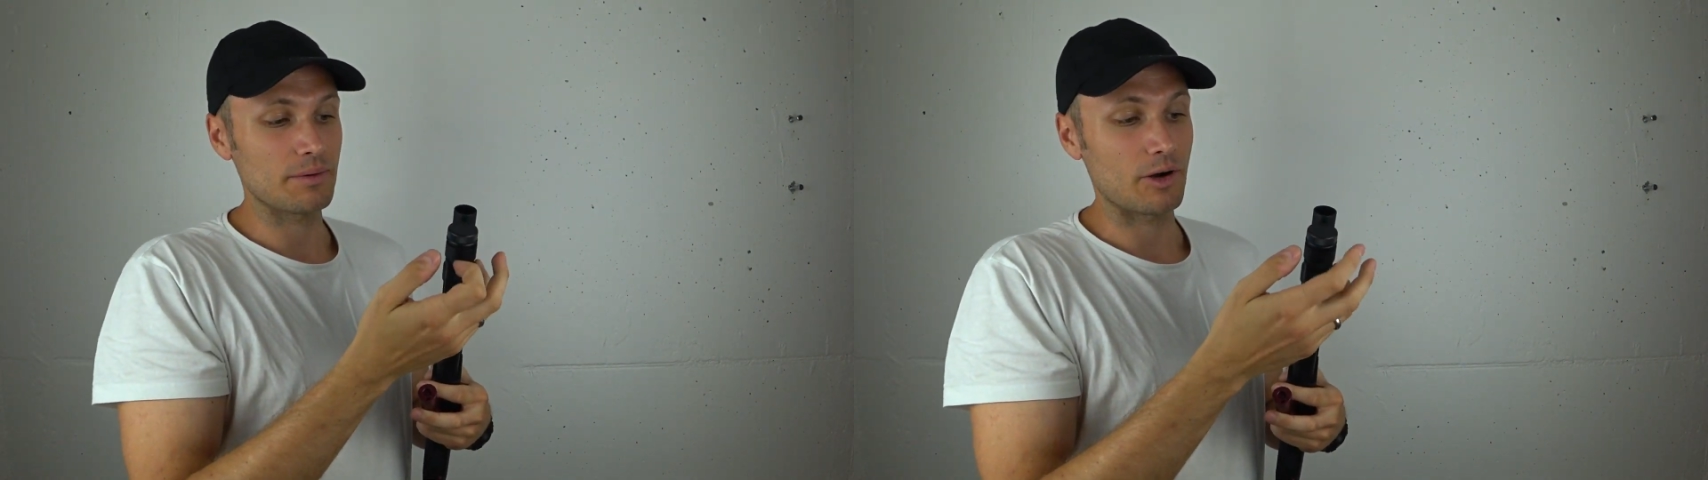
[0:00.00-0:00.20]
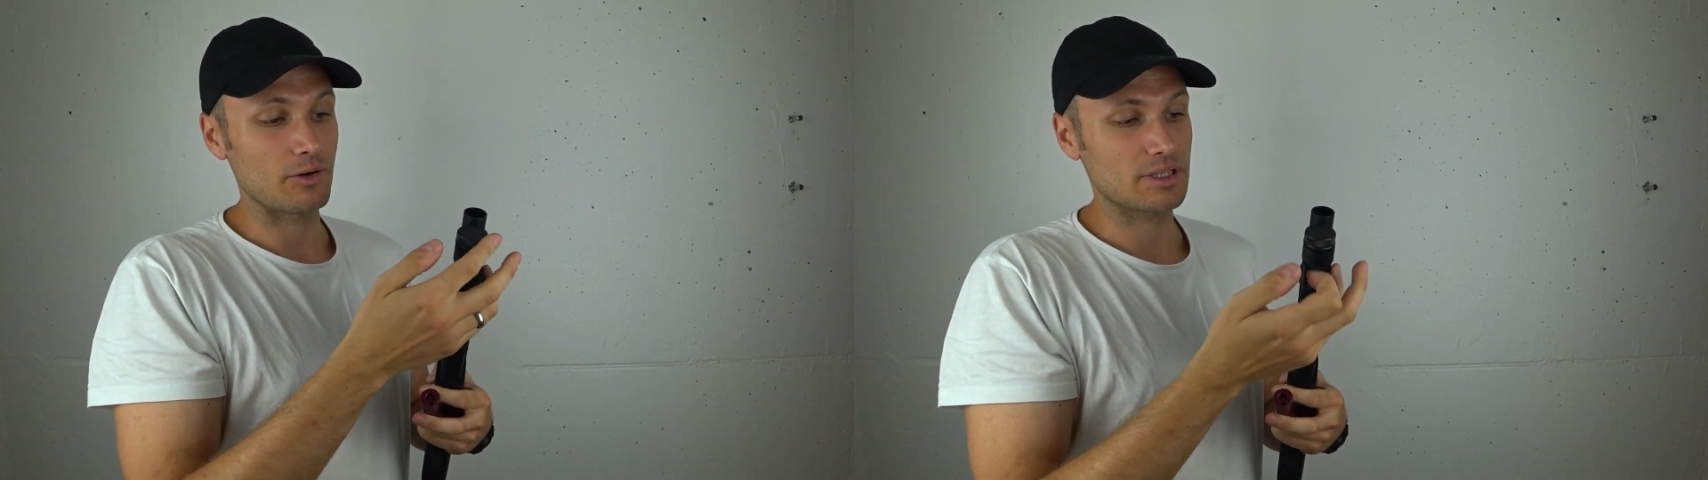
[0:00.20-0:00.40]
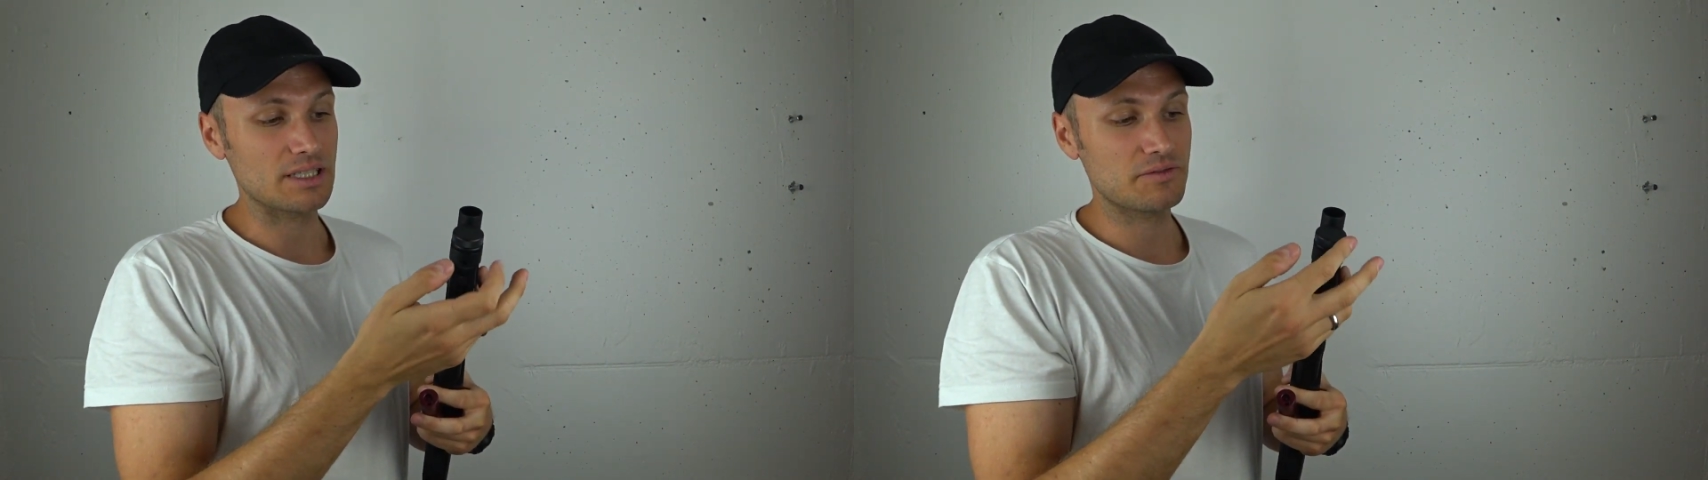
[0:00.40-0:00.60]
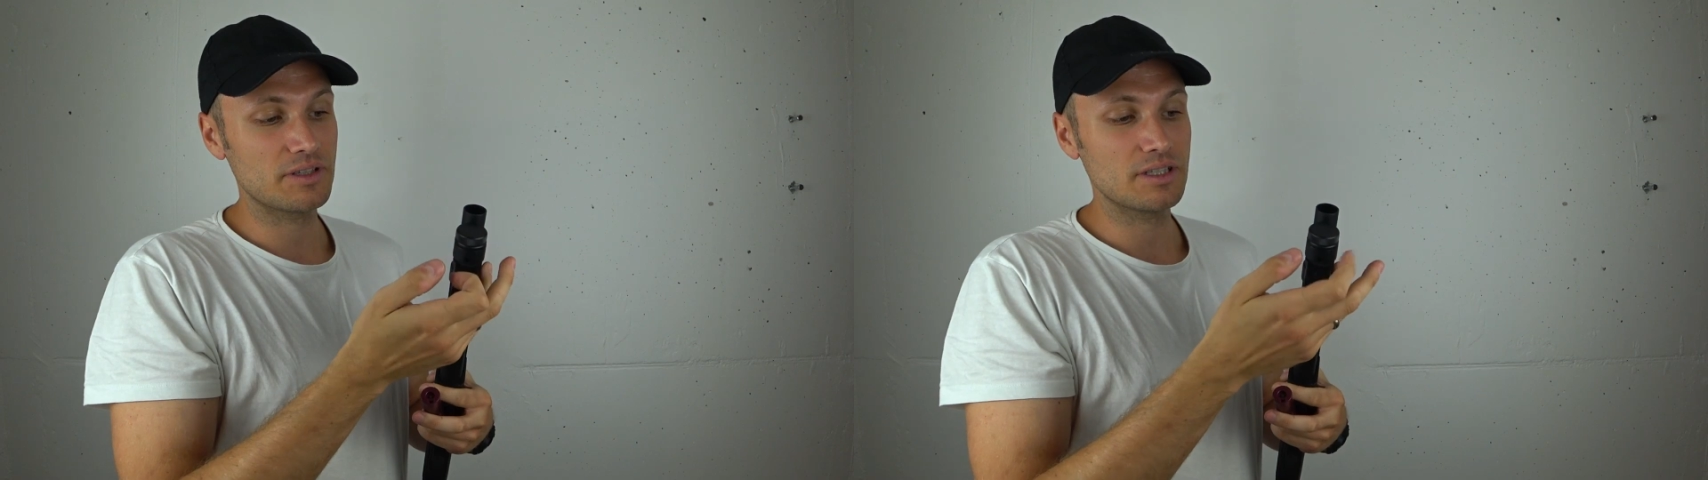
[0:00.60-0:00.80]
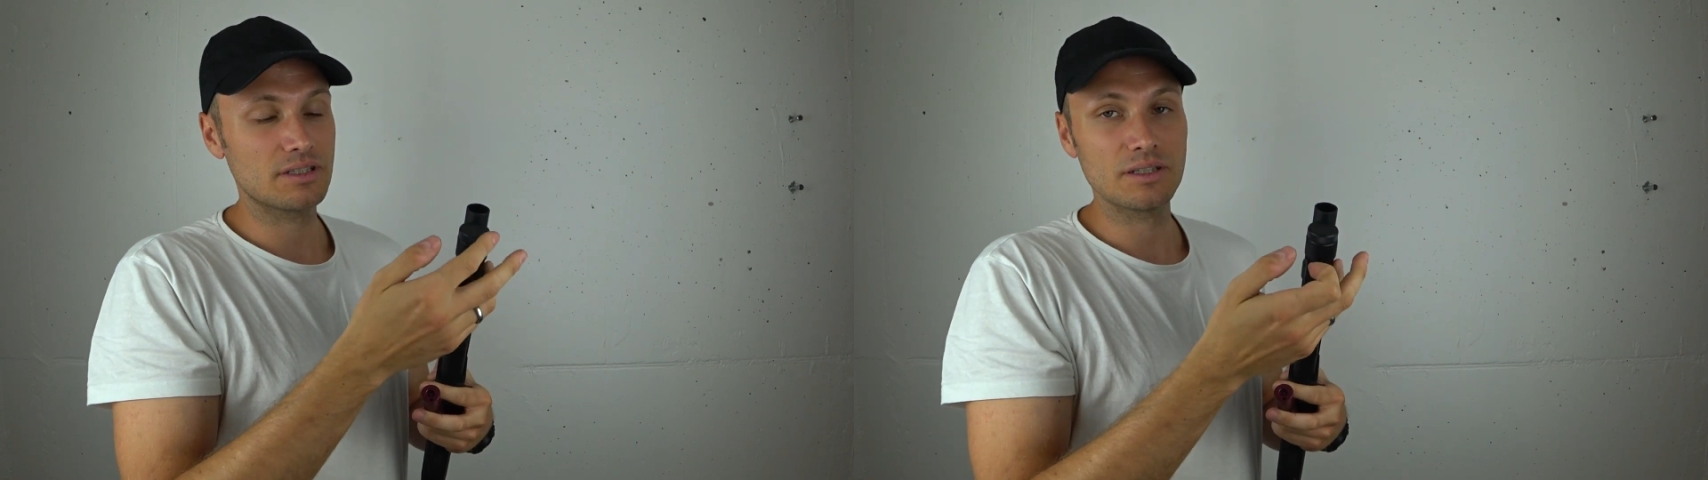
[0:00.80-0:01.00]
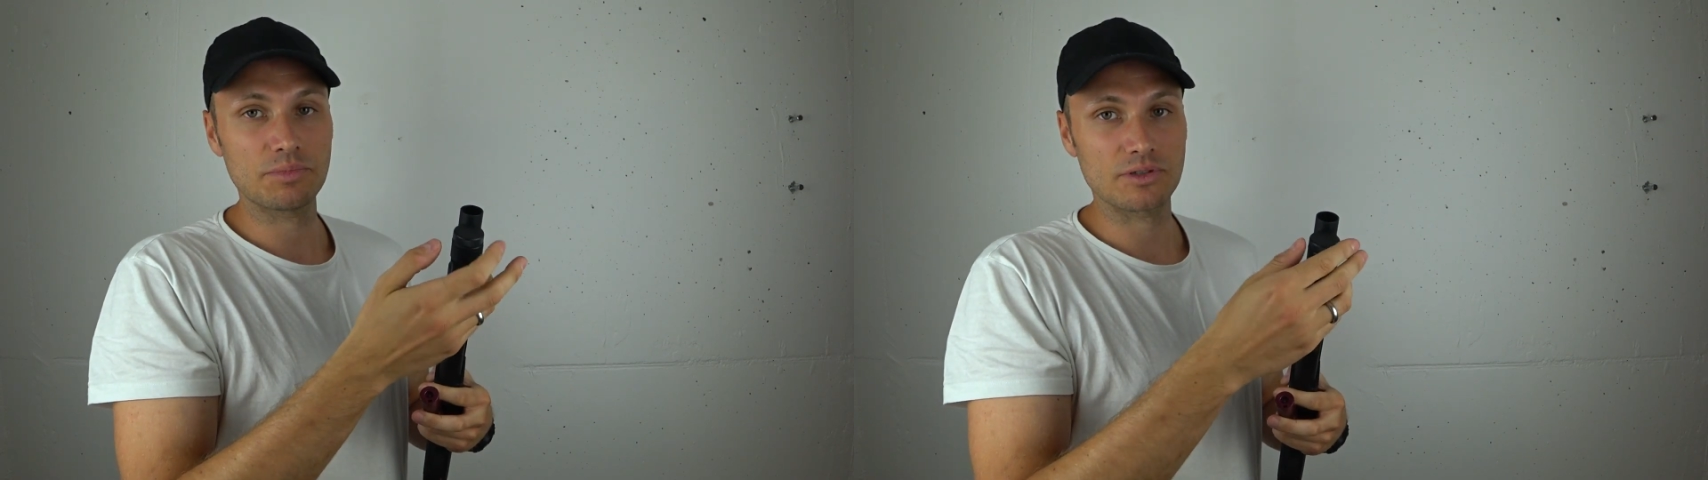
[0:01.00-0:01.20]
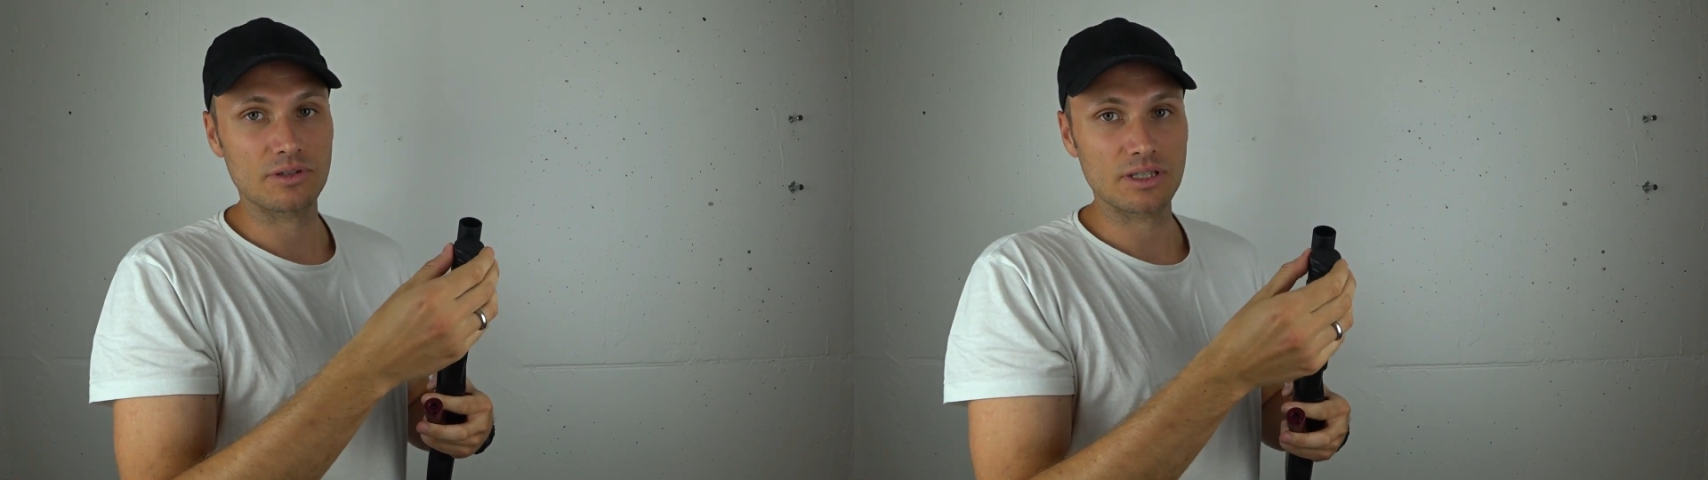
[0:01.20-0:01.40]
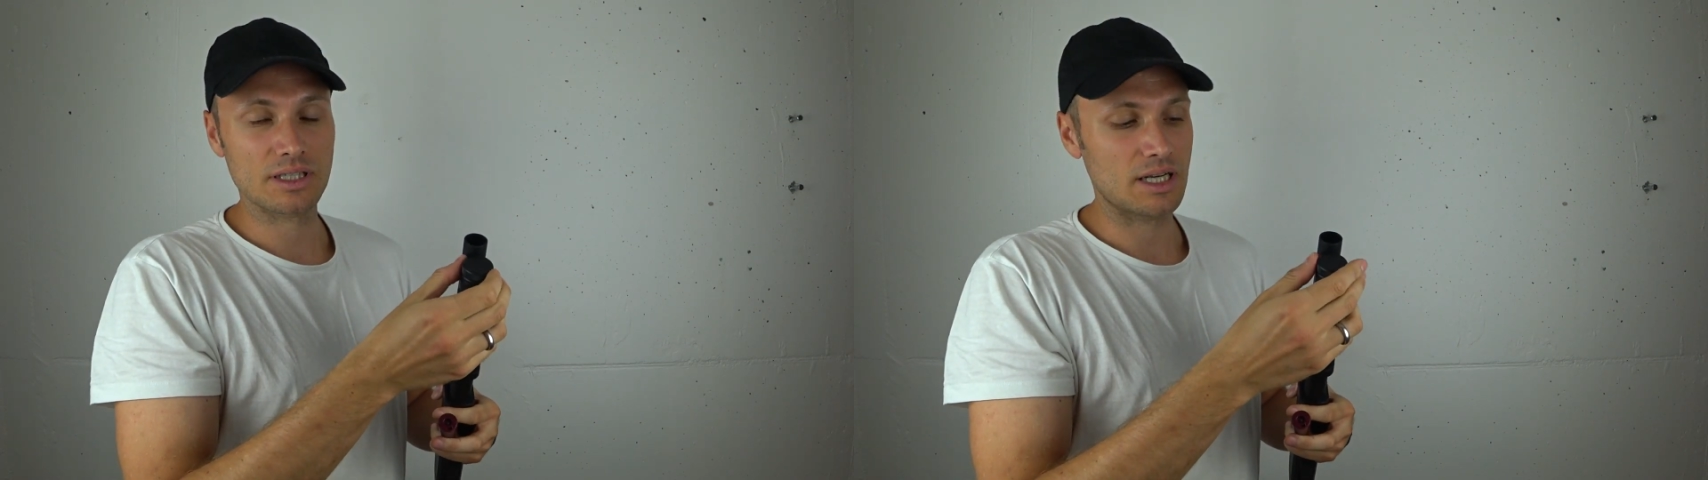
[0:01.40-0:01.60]
aber auch das finde ich nicht
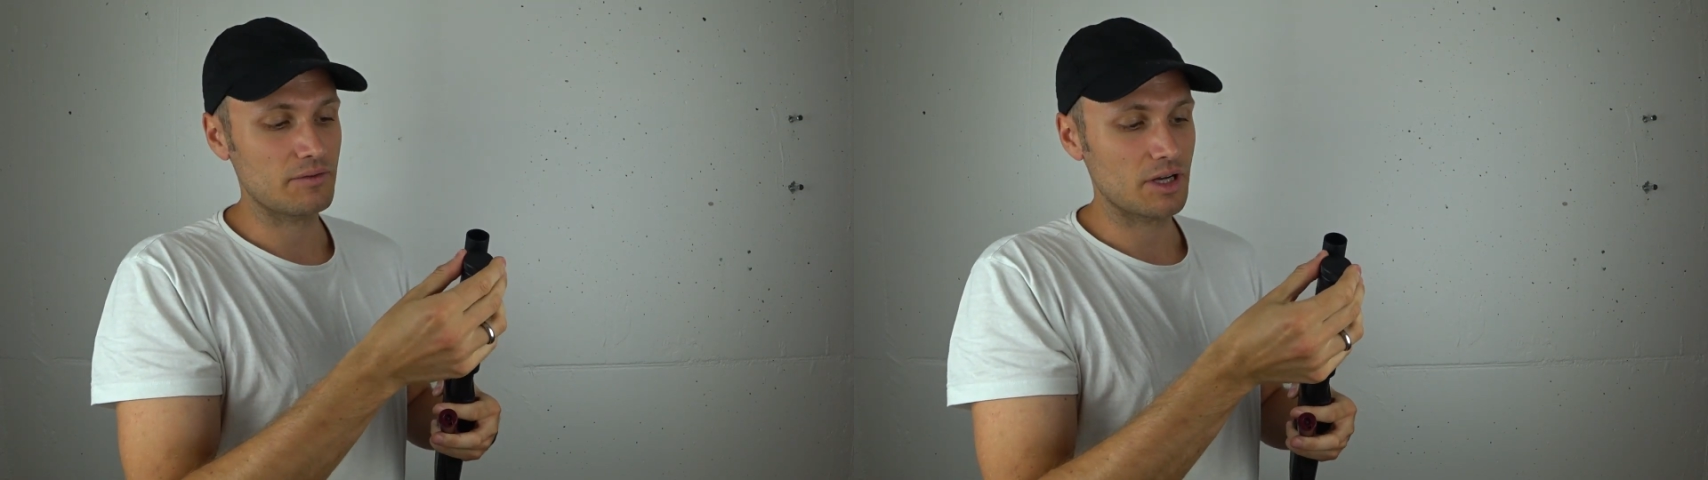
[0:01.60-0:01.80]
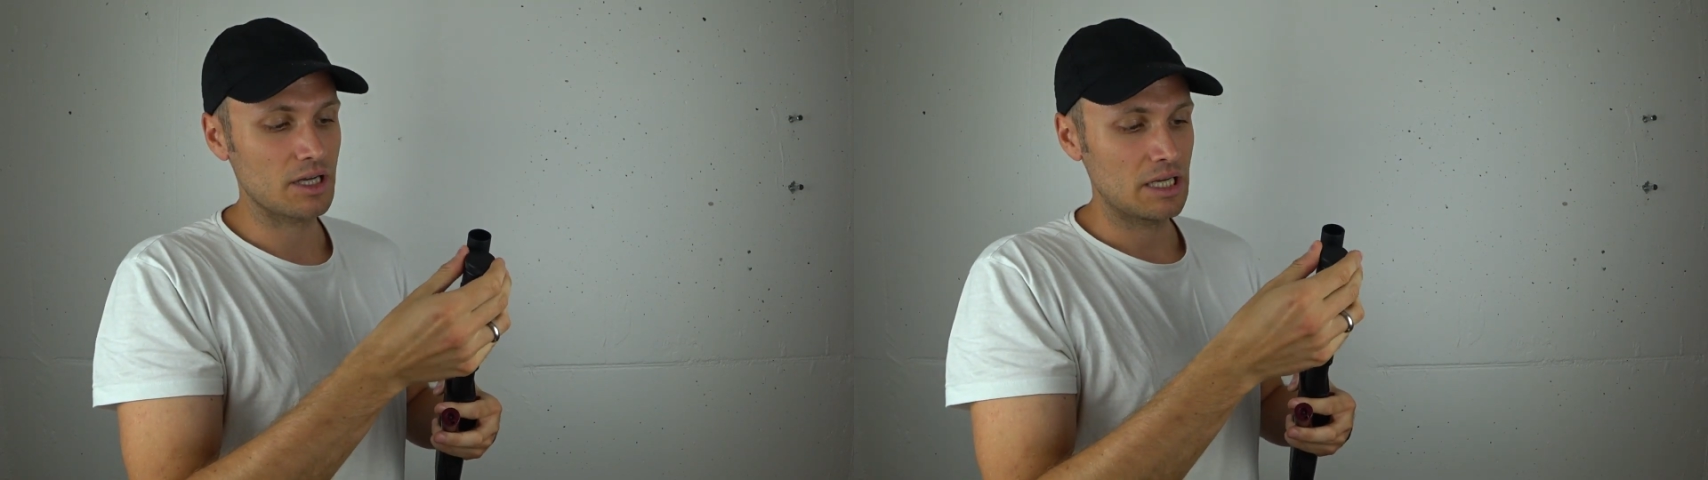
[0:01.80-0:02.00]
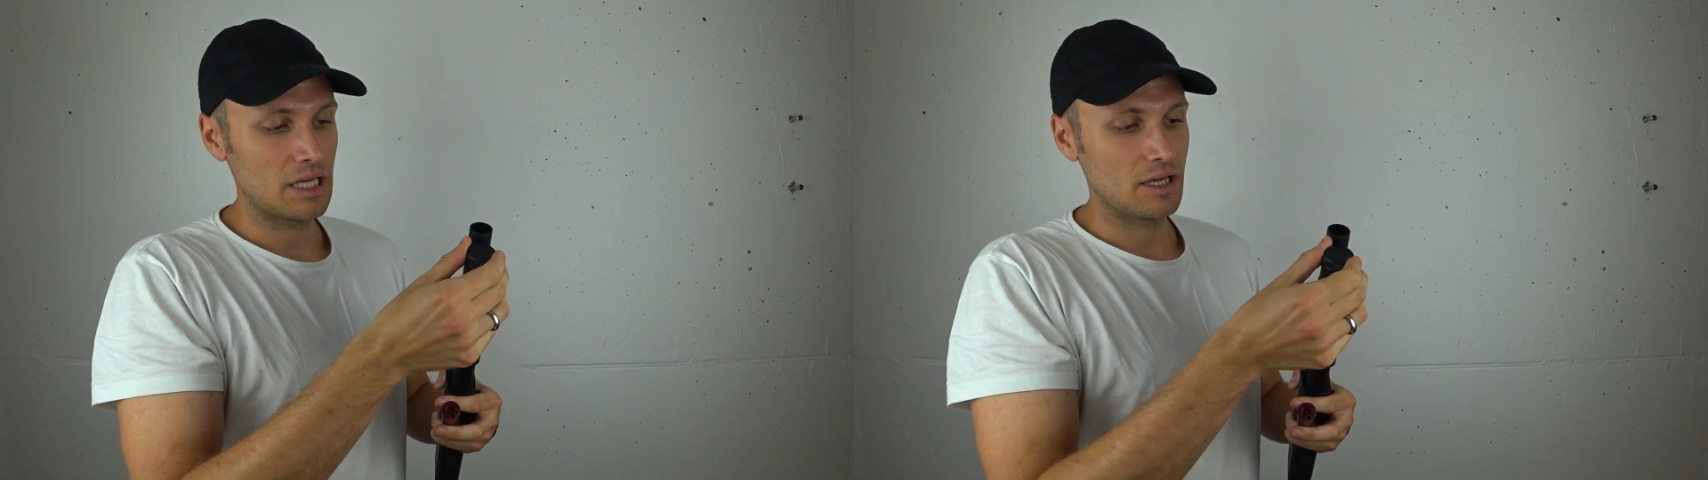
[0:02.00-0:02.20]
besonders clever.